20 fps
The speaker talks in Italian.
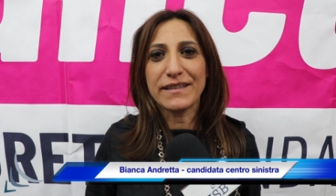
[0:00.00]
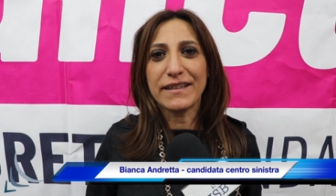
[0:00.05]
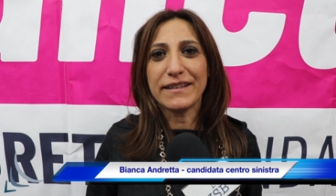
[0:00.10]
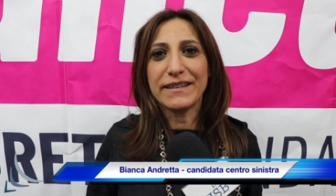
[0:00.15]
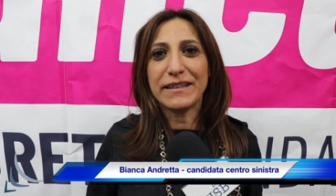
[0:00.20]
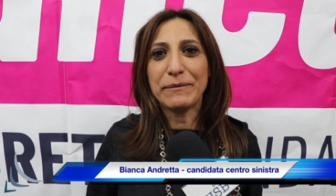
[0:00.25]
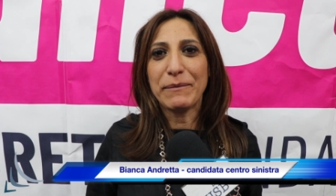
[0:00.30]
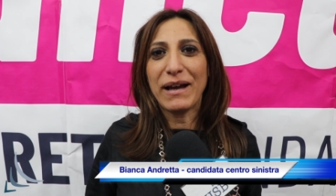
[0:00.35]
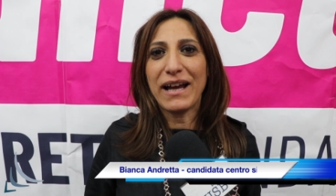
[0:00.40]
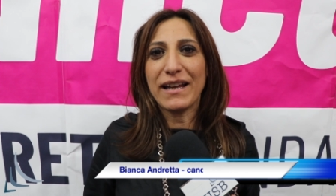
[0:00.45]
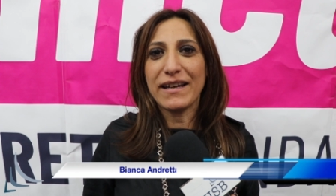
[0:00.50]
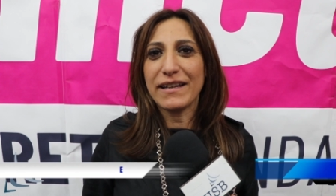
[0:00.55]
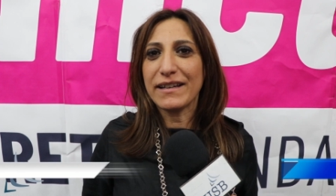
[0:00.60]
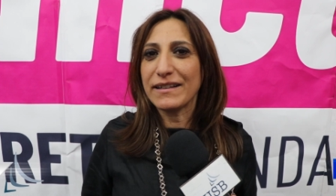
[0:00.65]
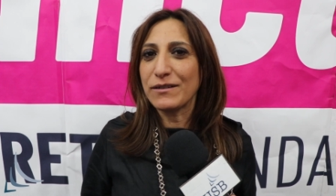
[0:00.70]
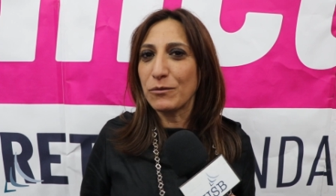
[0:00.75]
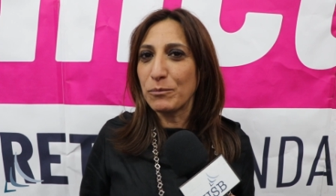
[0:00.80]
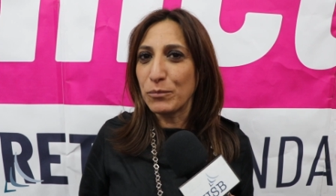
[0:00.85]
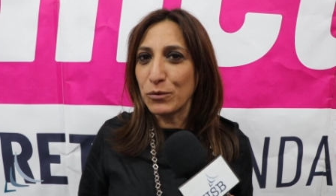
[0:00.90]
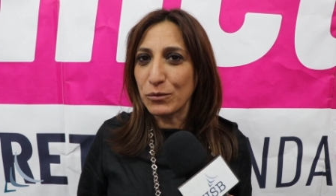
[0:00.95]
settimane
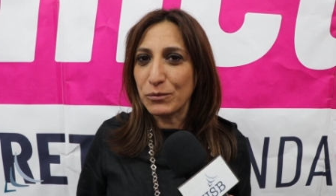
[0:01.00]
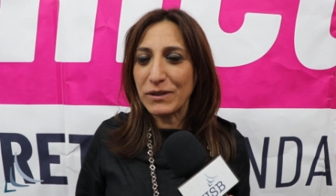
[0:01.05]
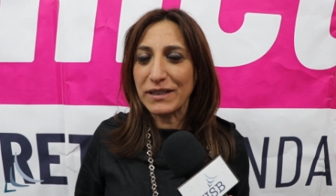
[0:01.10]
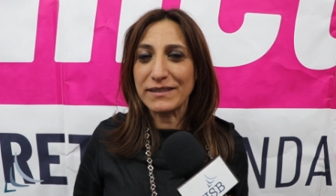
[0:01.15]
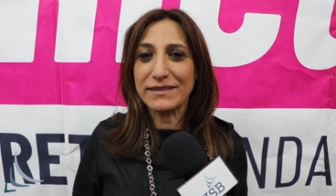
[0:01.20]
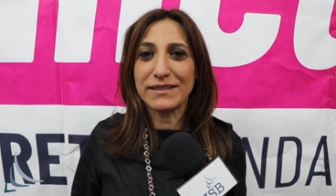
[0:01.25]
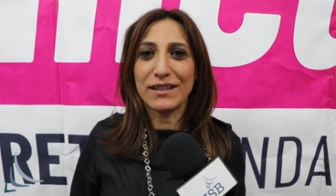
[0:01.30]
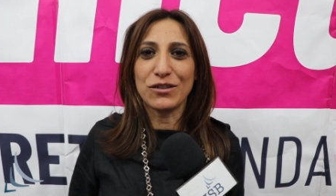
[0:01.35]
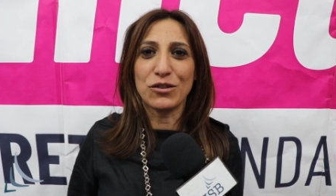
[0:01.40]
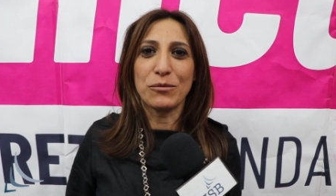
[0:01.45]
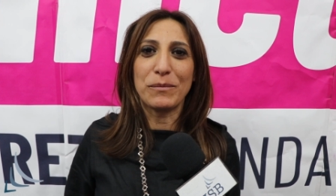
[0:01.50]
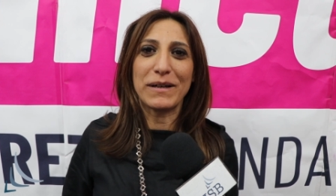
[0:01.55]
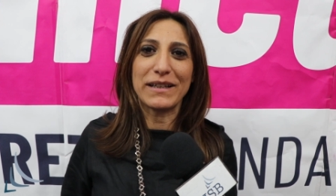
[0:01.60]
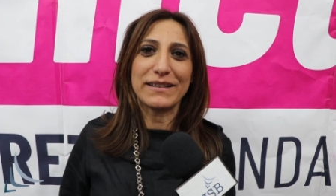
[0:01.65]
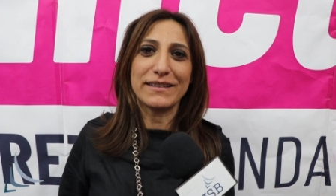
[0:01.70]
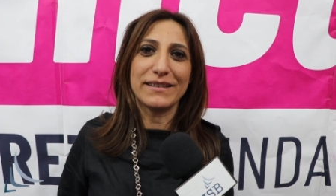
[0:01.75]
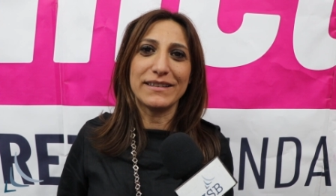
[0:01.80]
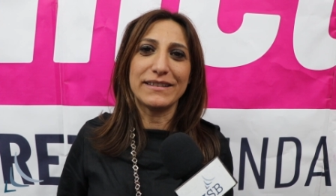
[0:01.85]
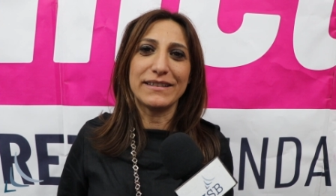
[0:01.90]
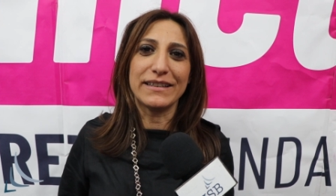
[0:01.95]
pur essendo
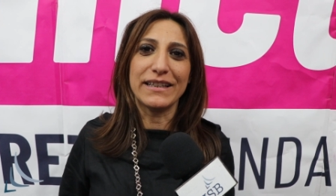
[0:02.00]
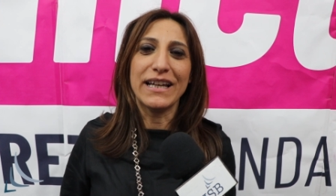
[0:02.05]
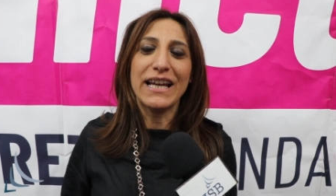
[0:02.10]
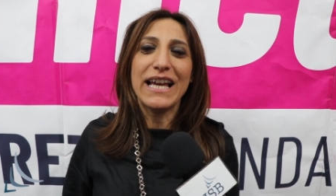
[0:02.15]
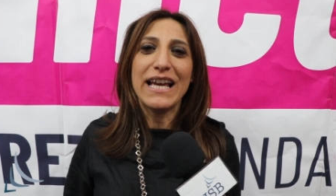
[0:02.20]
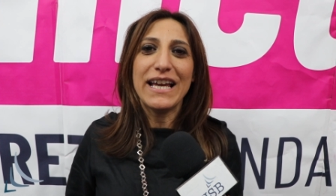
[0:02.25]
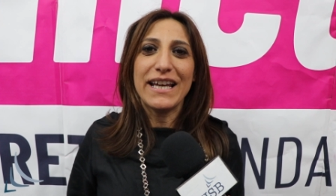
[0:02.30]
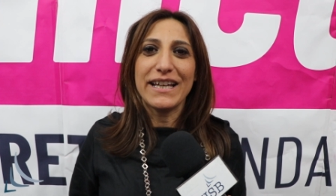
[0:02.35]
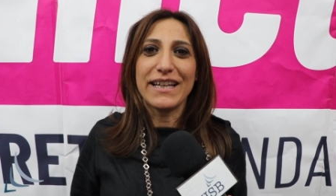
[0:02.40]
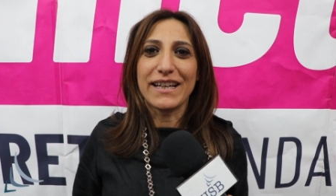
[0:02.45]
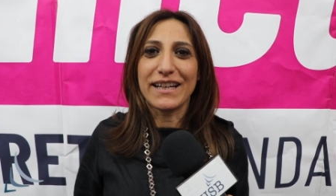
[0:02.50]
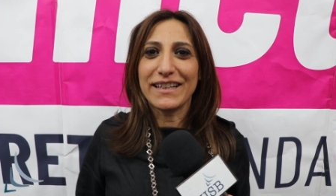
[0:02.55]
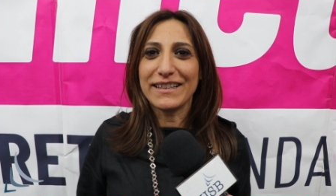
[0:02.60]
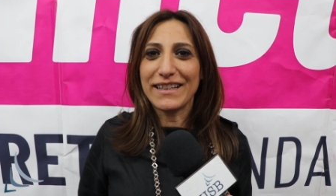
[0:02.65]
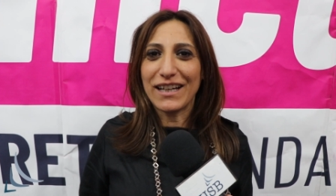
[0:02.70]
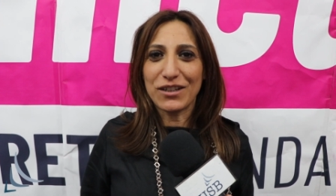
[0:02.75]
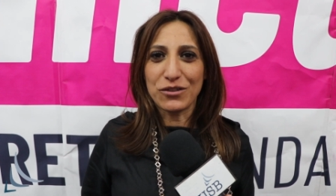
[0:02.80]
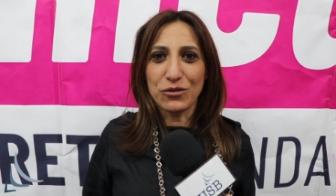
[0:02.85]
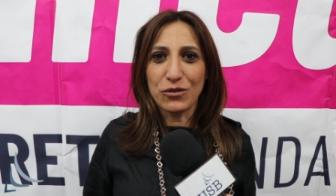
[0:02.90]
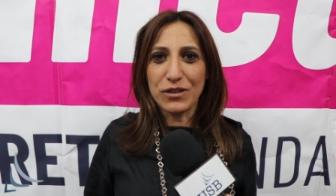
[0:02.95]
partiti in
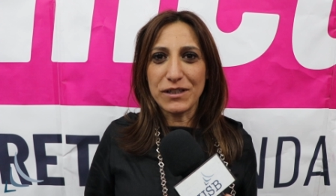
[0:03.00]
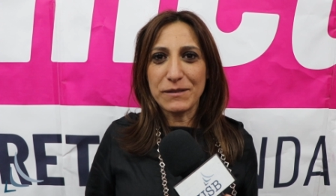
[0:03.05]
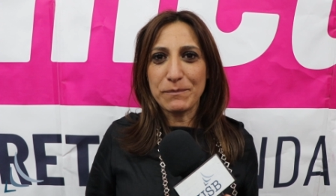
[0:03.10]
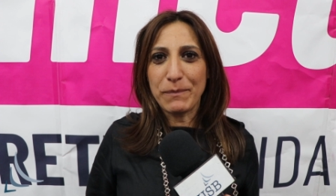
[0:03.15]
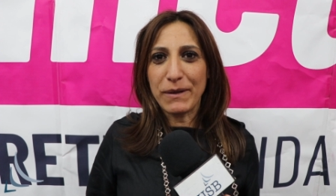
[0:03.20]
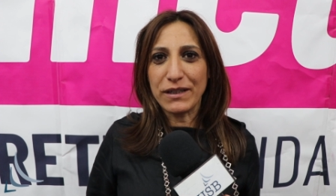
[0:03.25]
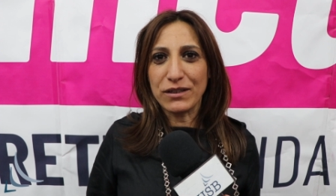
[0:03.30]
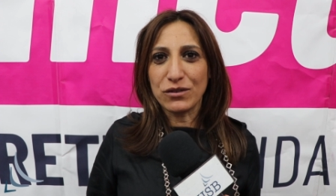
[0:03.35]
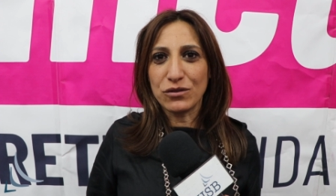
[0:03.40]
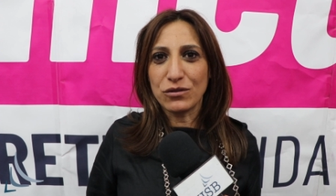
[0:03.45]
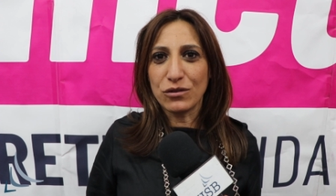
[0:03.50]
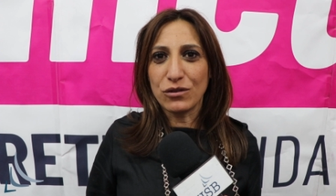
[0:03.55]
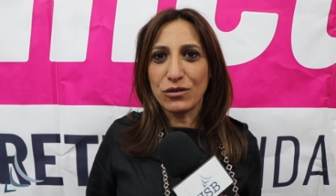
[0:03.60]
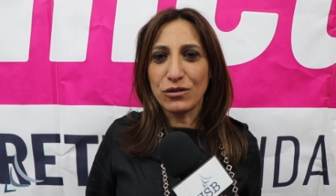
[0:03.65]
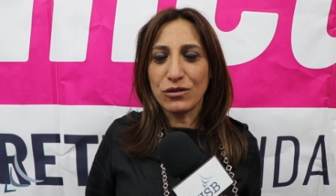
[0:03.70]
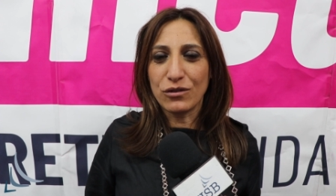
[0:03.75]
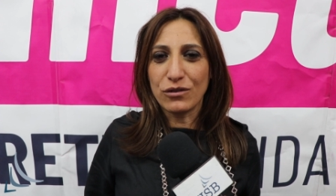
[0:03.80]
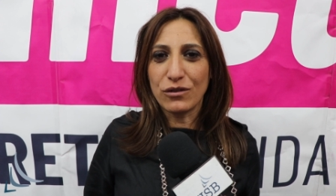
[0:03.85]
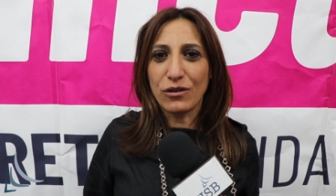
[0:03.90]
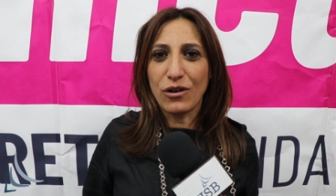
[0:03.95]
ritardo
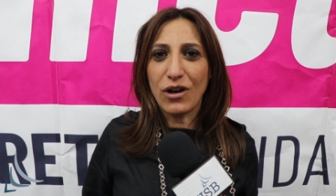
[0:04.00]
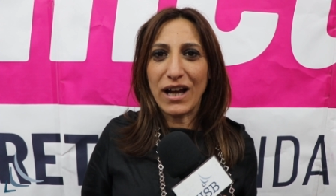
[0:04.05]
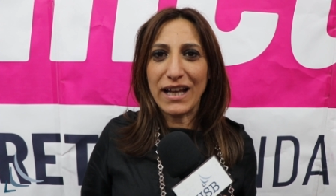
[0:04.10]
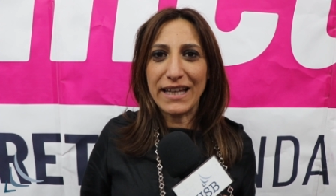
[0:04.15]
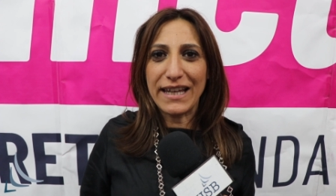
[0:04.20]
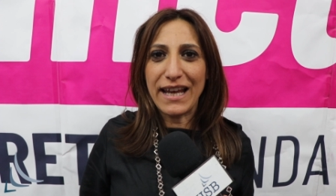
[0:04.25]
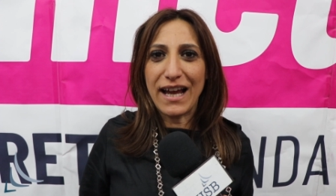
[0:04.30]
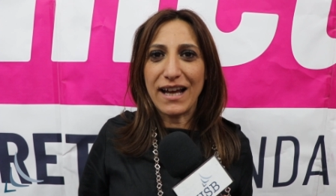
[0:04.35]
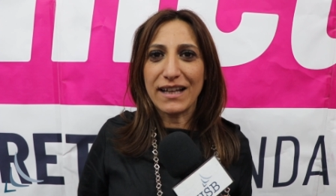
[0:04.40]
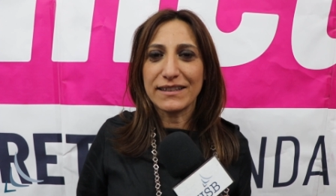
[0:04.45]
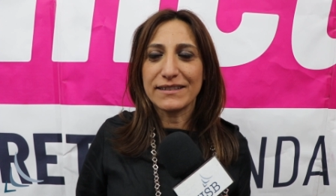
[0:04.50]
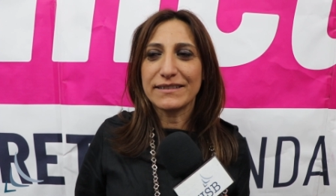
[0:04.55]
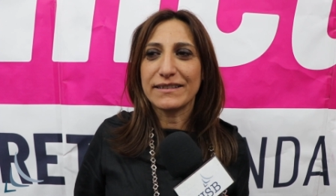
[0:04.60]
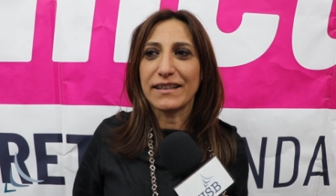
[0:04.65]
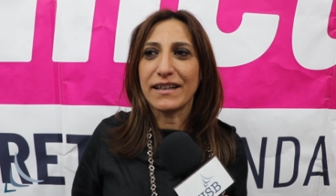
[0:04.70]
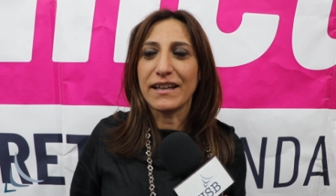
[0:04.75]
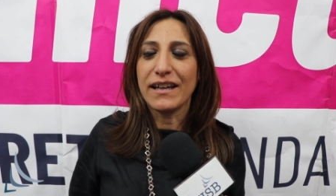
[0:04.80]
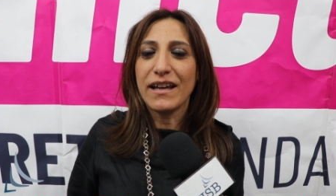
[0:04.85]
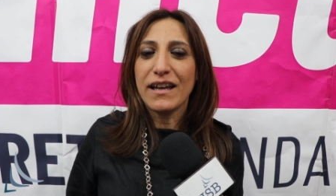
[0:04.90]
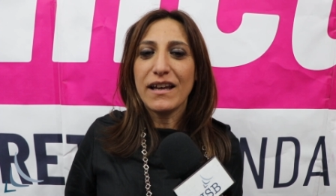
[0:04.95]
rispetto agli
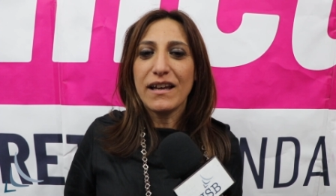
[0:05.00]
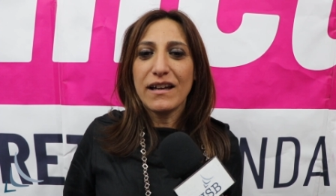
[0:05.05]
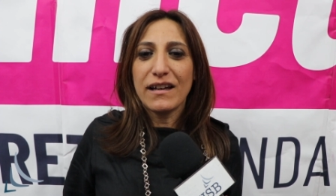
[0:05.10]
altri.